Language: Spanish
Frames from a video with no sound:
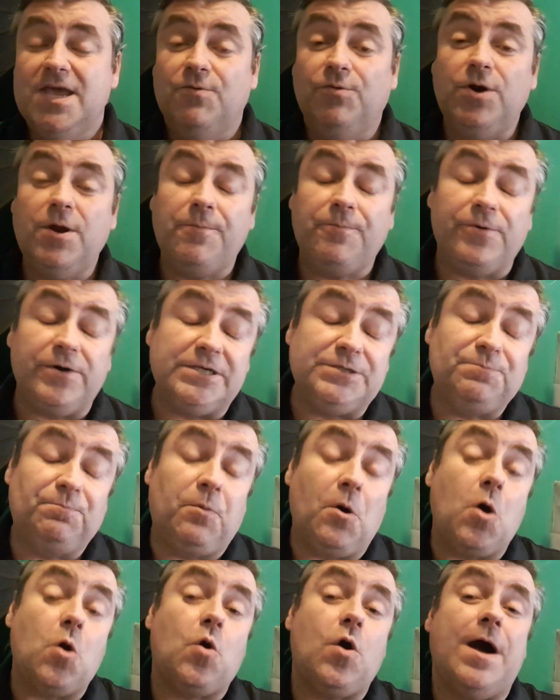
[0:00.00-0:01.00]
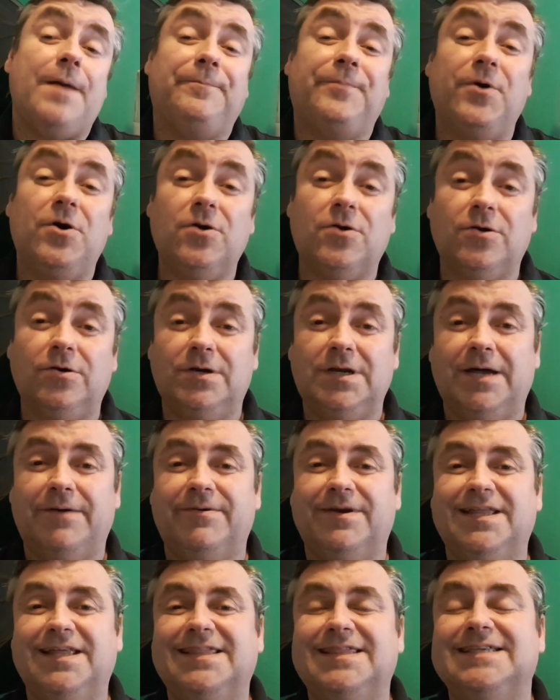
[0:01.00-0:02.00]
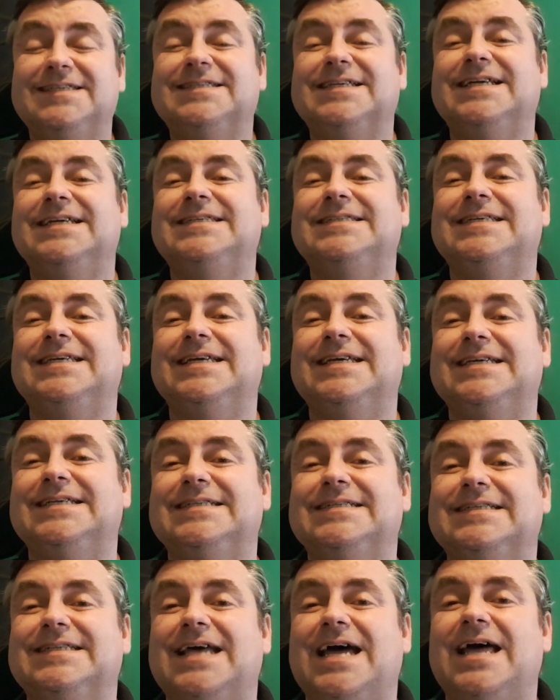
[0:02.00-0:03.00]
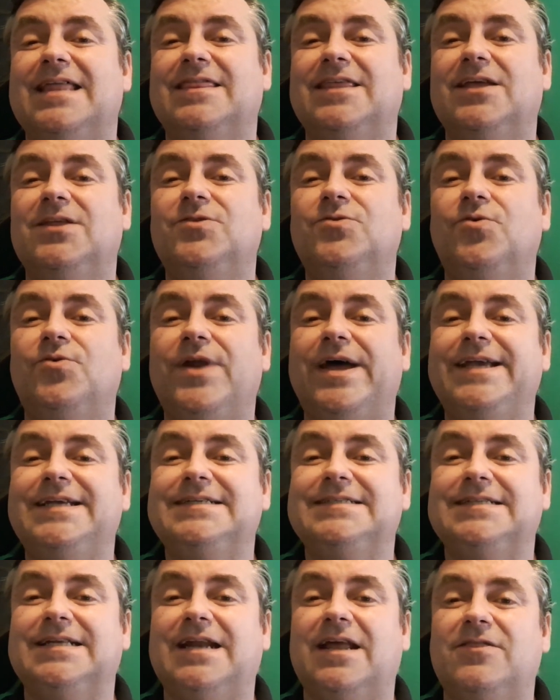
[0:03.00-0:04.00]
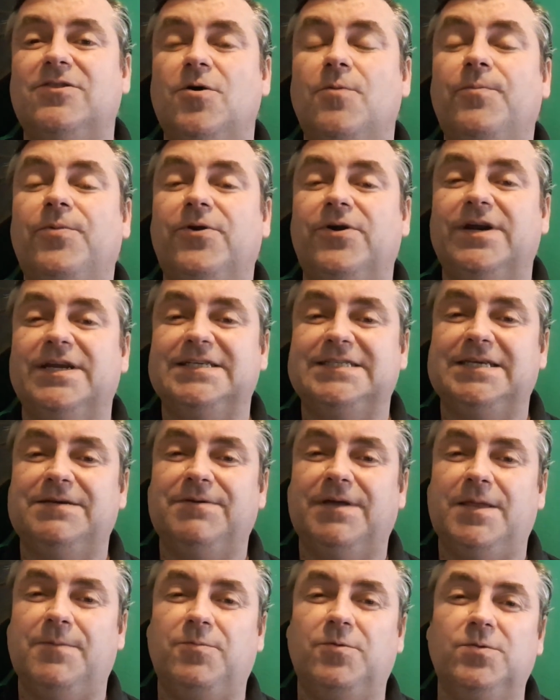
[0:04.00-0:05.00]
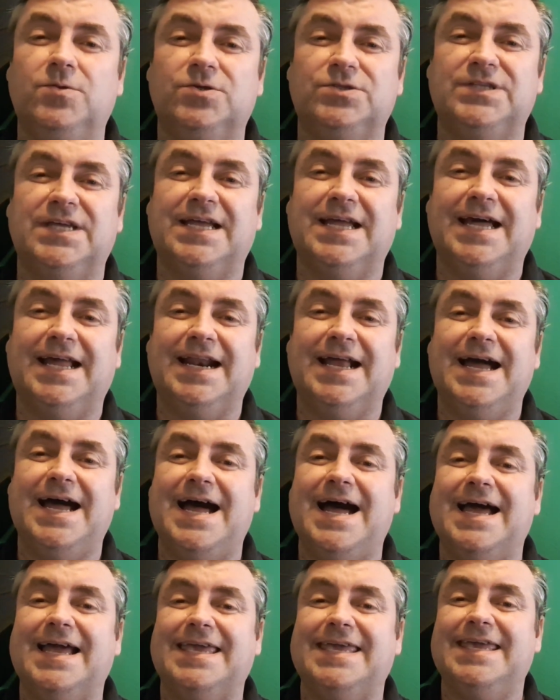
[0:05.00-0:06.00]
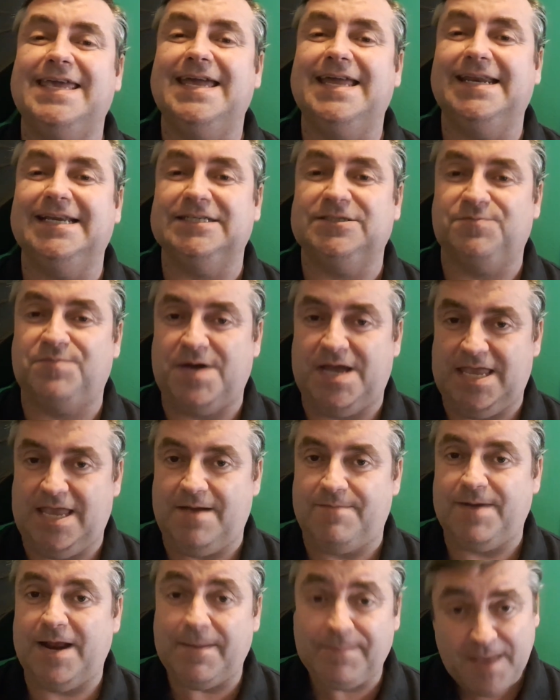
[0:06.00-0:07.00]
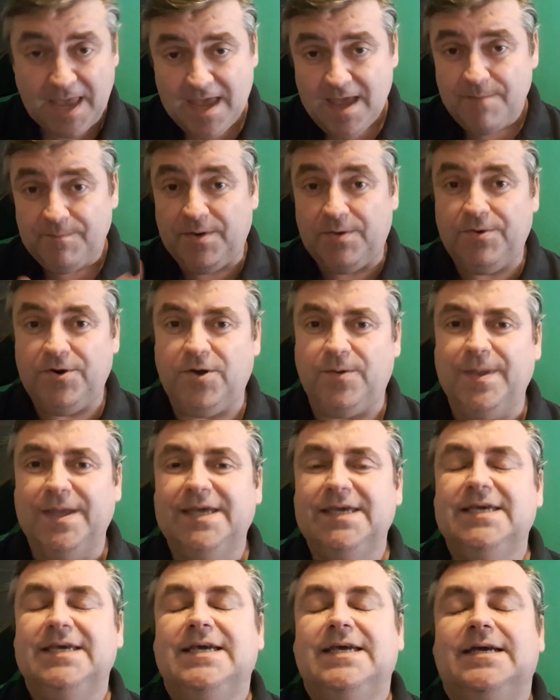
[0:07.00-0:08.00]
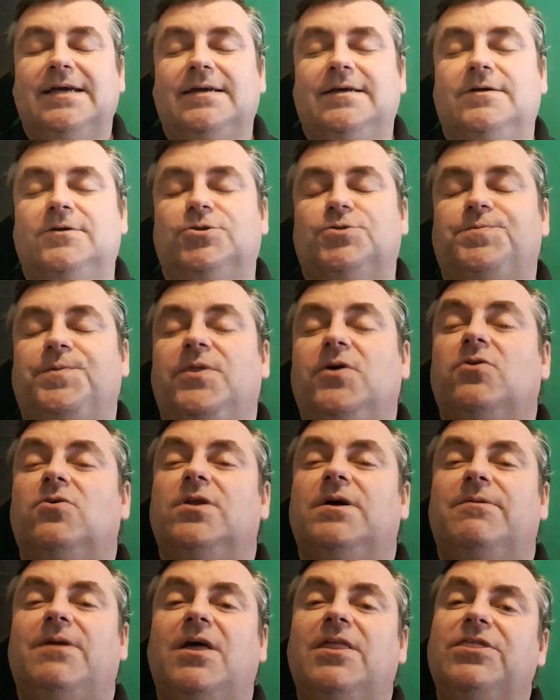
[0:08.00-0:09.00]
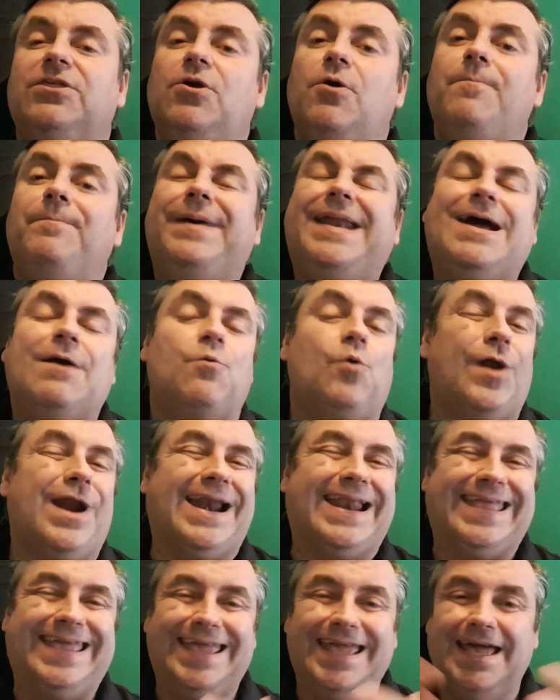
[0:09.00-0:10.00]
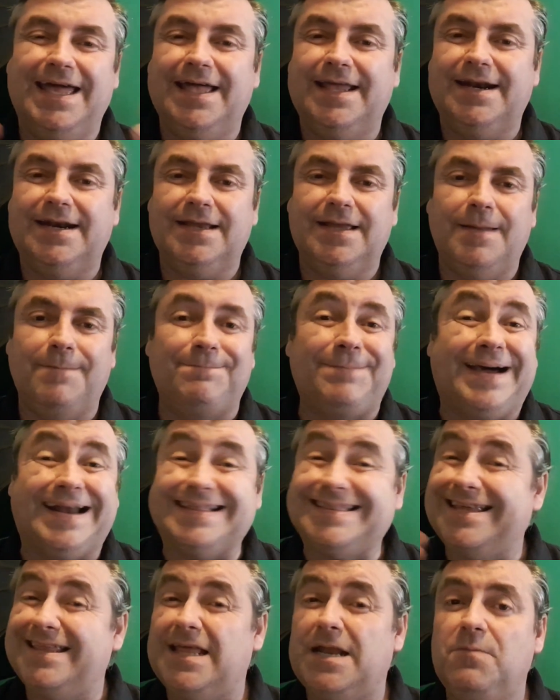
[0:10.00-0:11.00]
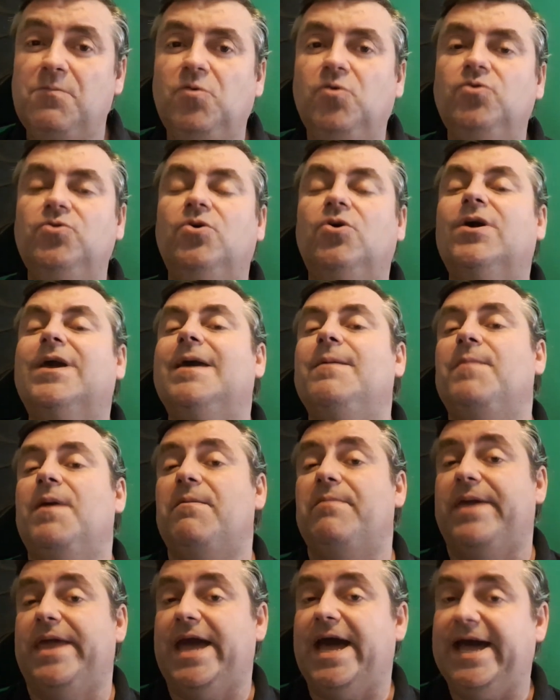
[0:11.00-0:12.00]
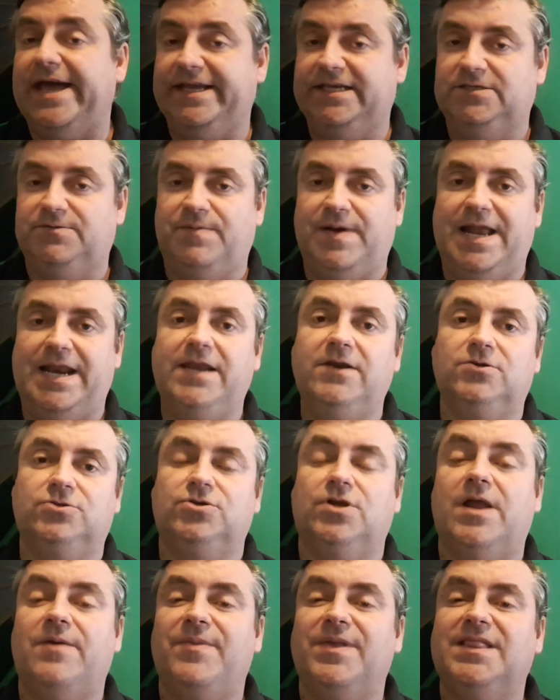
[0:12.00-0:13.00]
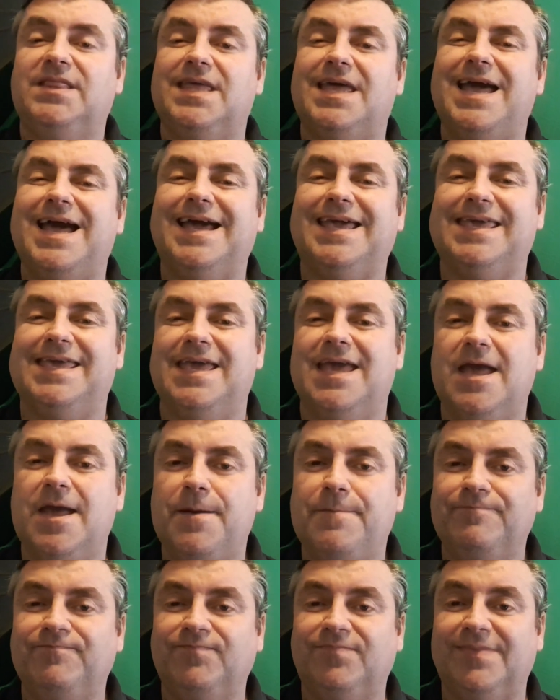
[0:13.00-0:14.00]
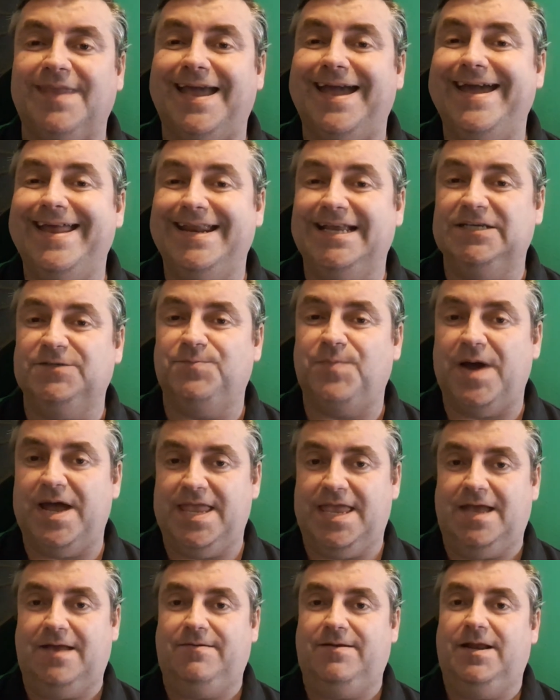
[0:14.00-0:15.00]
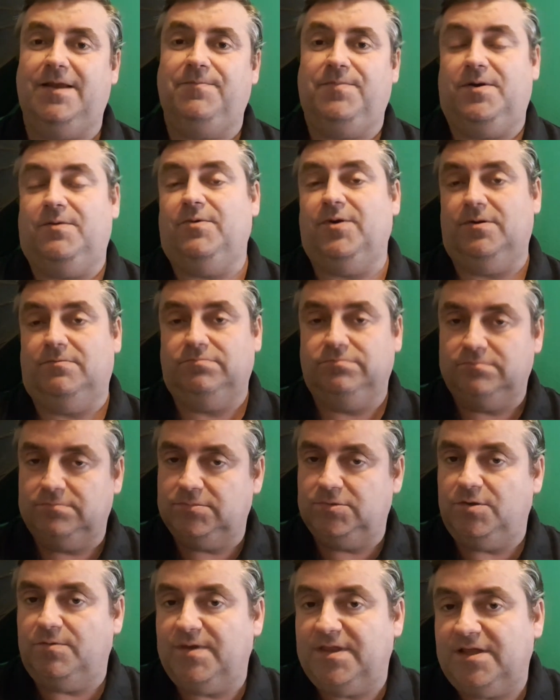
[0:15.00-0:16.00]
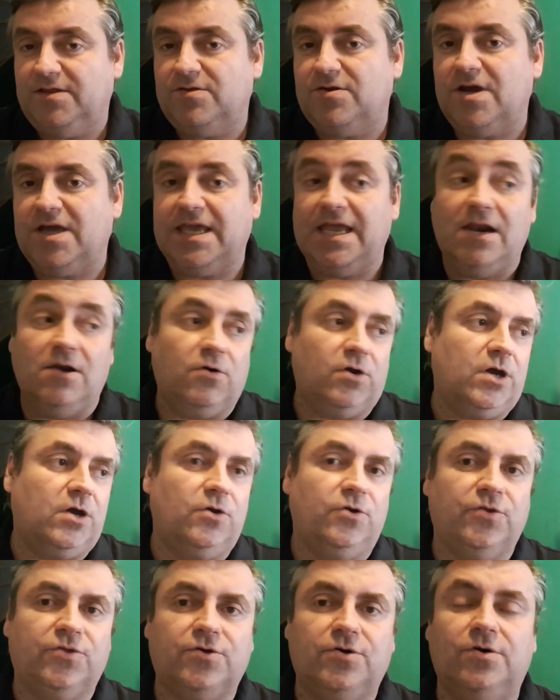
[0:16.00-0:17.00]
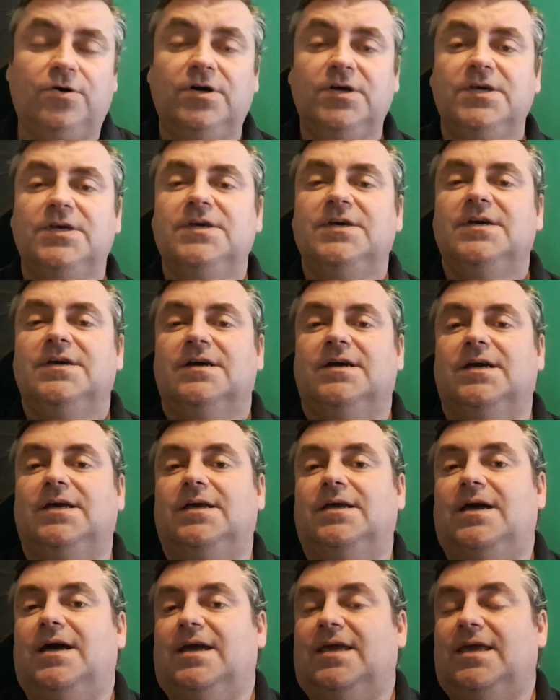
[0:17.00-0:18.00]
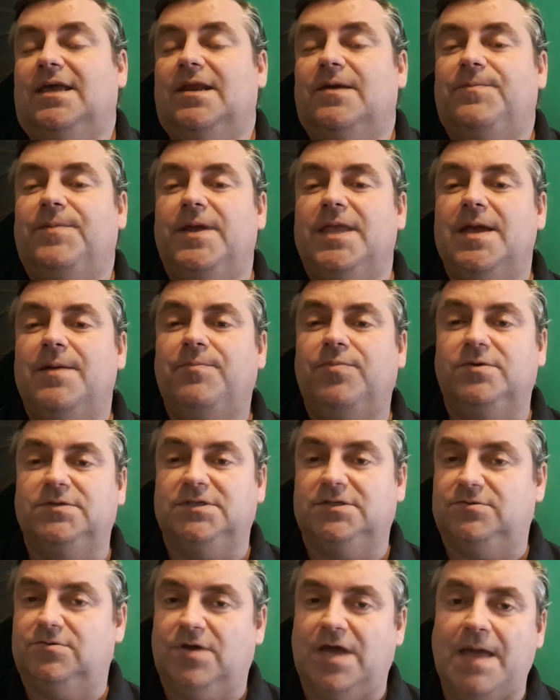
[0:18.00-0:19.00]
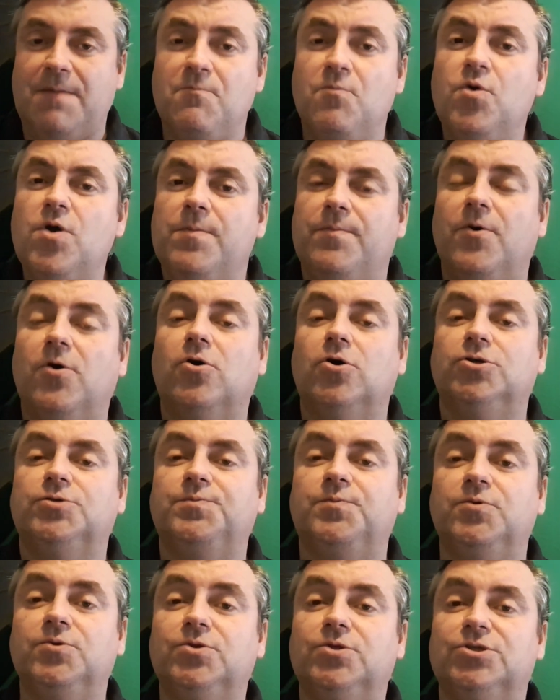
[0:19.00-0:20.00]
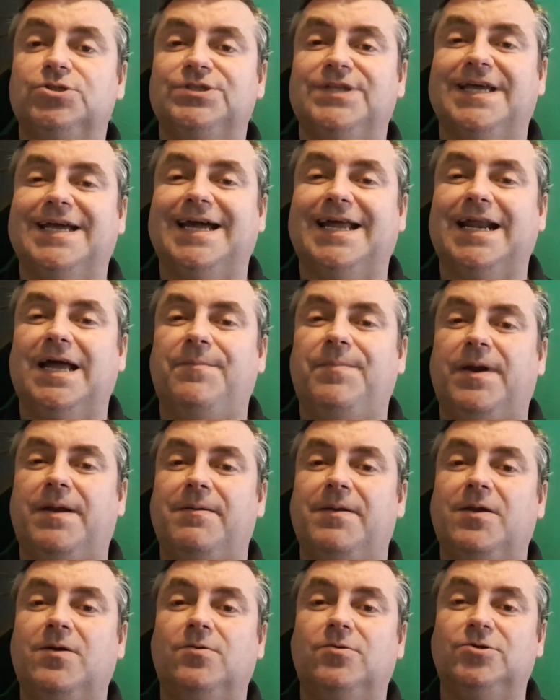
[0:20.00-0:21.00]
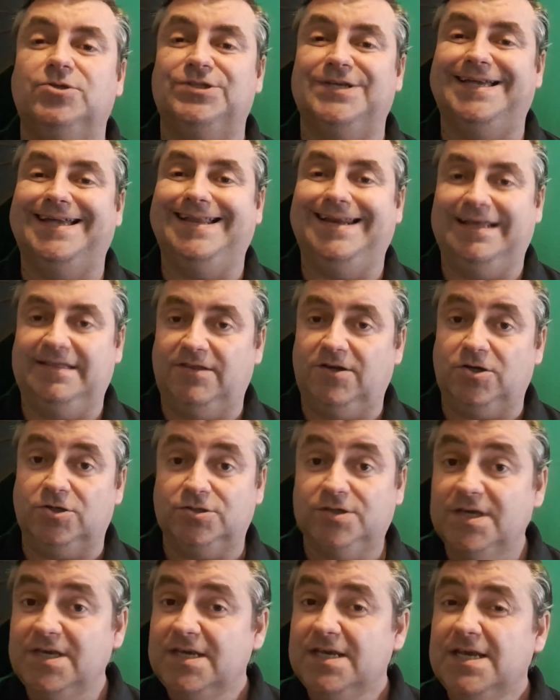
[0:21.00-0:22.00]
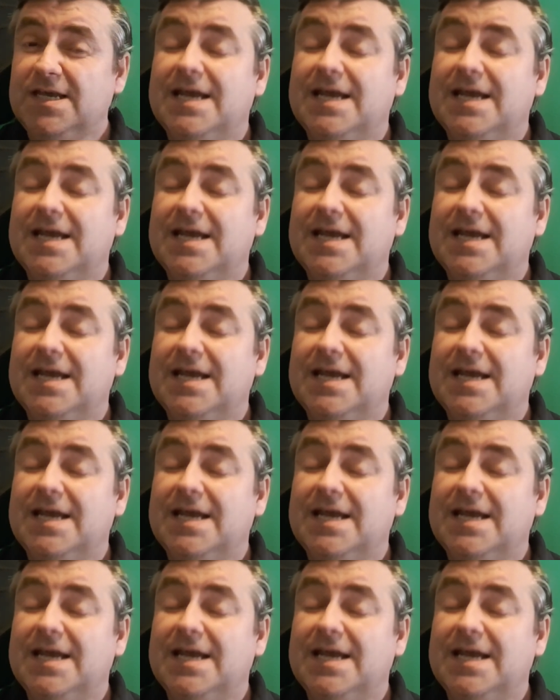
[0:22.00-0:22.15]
Bueno, pues poco a poco la verdad es que se está haciendo una instalación progresiva de puntos de carga aquí en España, ¿vale? Pero bueno, eh, os pido colaboración para cualquier eh, parte del mundo que me veáis, ¿vale? No solamente aquí en España, ¿vale? Pero bueno, yo me centro aquí en lo que conozco, que aquí en España, pues eso, que hay muy pocos puntos de carga para vehículos eléctricos.